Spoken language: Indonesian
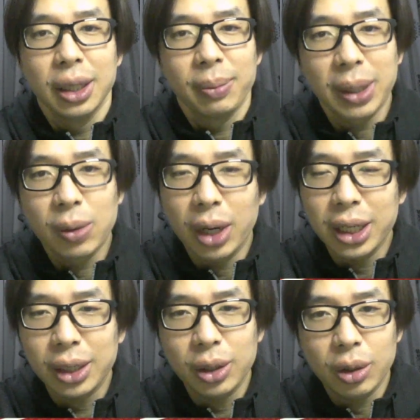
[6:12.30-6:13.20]

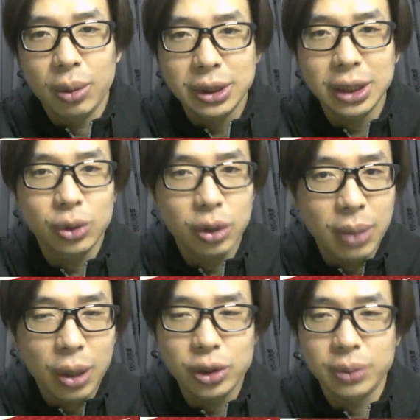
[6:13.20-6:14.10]
Maguire kalau gue masih cukup
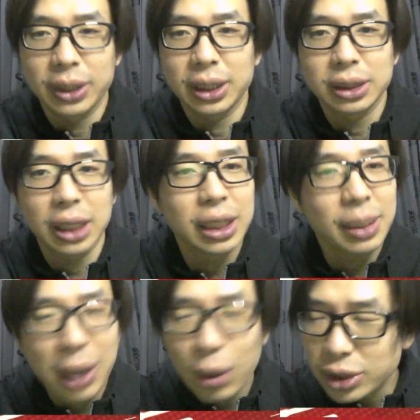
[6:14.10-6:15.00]
bagus mainnya saya
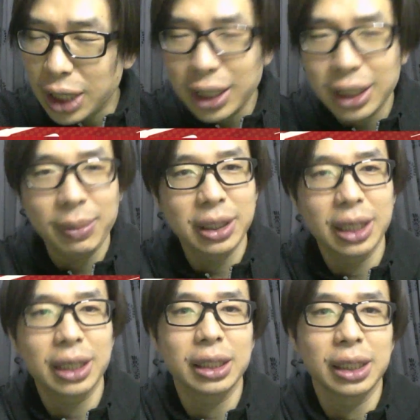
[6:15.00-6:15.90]
bagus sekali lah mainnya
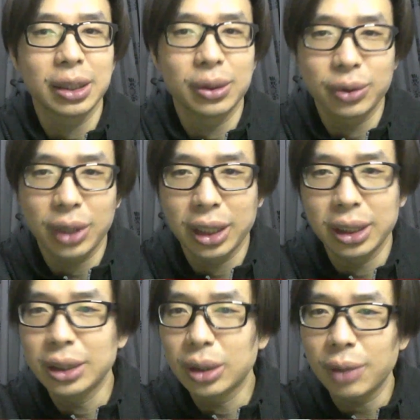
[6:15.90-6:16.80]
hari ini untuk hari
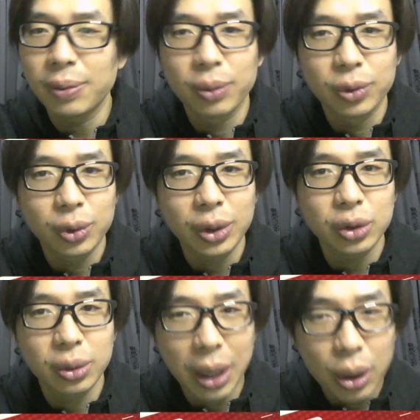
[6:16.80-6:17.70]
ini Lindelof menurut gue
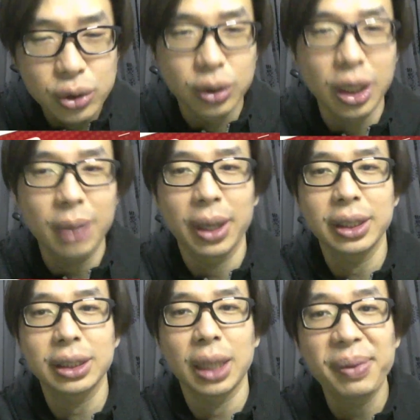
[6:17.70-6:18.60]
bagus juga
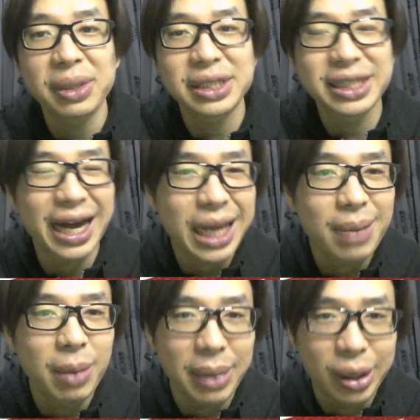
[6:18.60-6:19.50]
mainnya tapi masih kalah
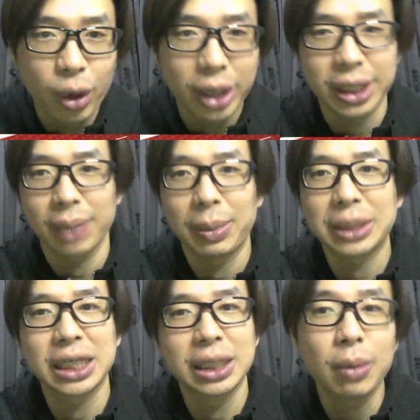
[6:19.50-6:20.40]
sama Maguire ya
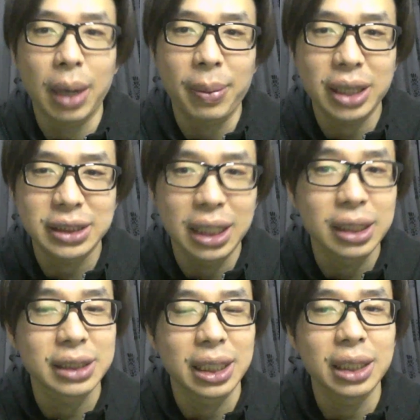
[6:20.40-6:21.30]
masih ada beberapa
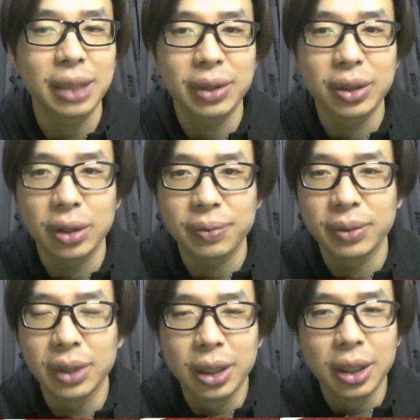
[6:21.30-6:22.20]
kesalahan-kesalahan yang Lindelof
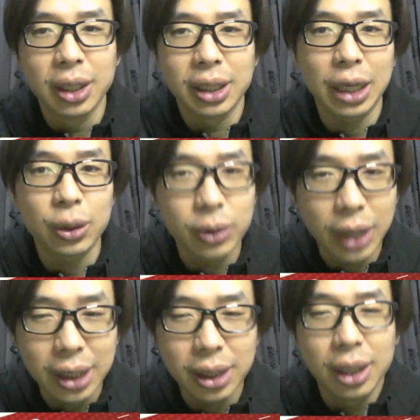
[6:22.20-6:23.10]

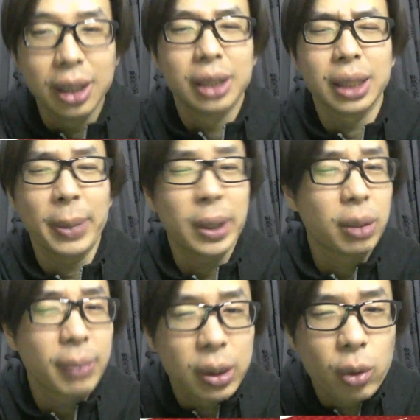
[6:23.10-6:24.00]
lakukan tapi kalau
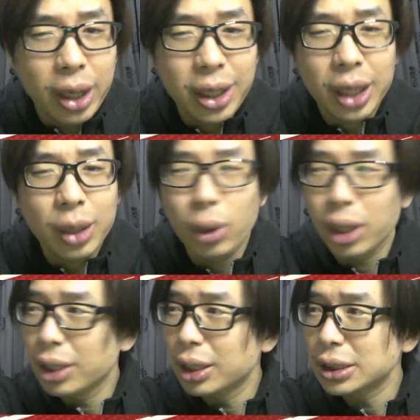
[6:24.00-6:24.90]
Maguire kayaknya gue
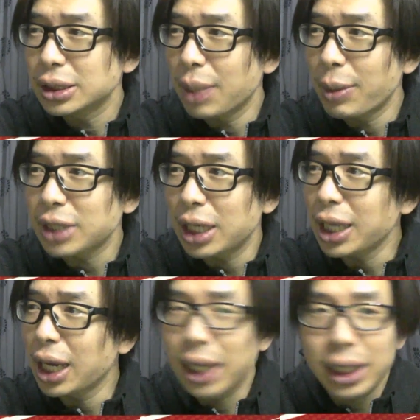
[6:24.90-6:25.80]
sama sekali
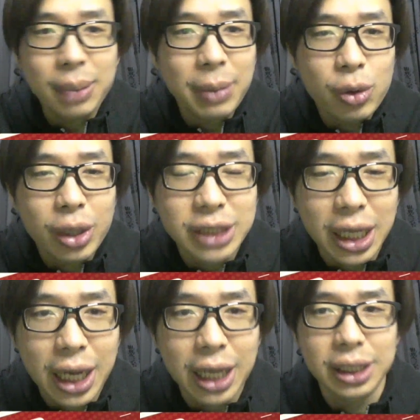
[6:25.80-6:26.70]
nggak ngeliat dia melakukan
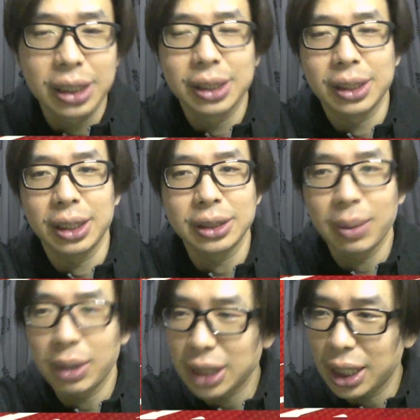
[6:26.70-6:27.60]
kesalahan ya
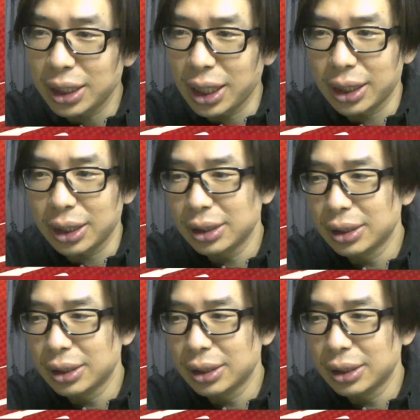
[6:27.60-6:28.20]
sama sekali kayaknya